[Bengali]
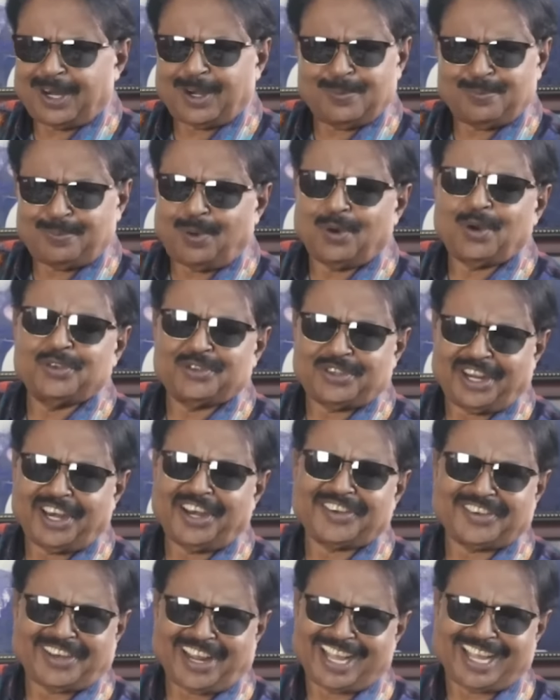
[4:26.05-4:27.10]
কারণ
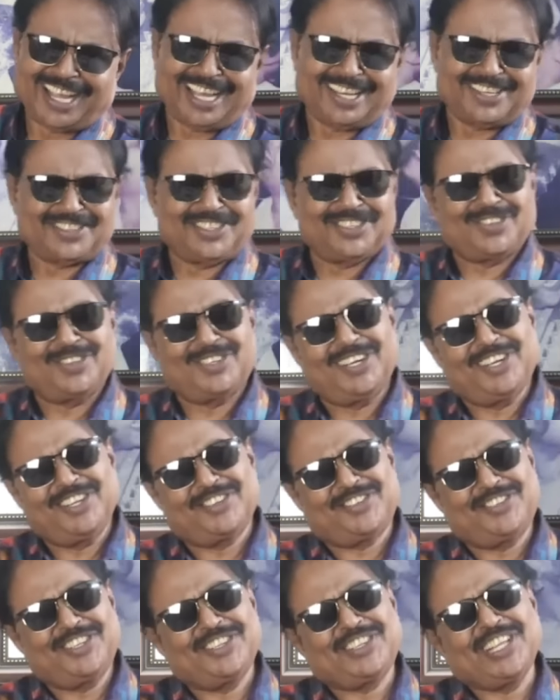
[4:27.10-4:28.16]
প্রডিউসারের টাকা সে তো
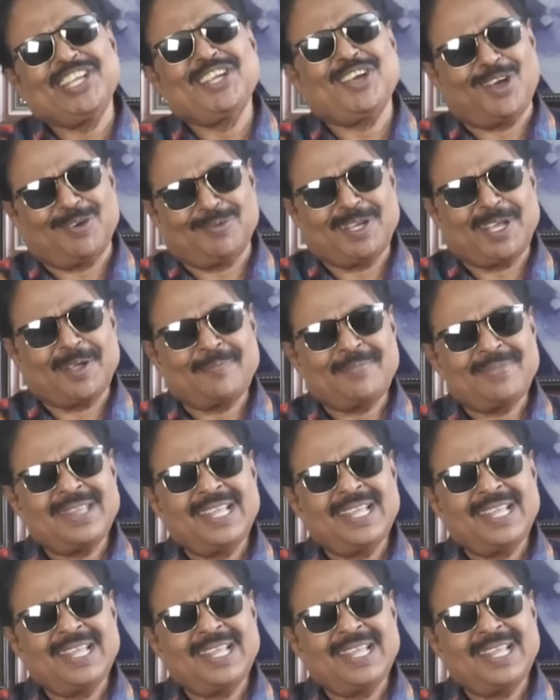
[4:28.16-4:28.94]
রিলিজ দিতেই হবে